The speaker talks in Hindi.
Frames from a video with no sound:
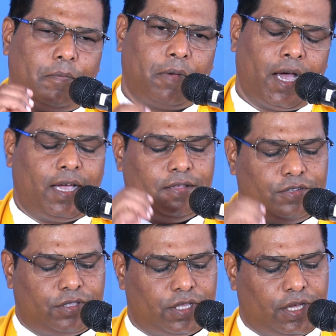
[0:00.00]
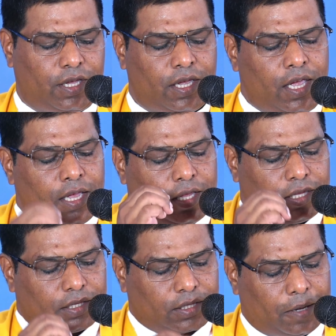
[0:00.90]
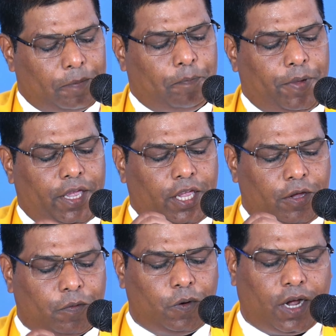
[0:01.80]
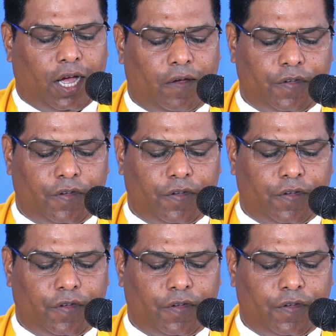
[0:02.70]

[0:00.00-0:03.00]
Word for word: भांज थी तब भी उनका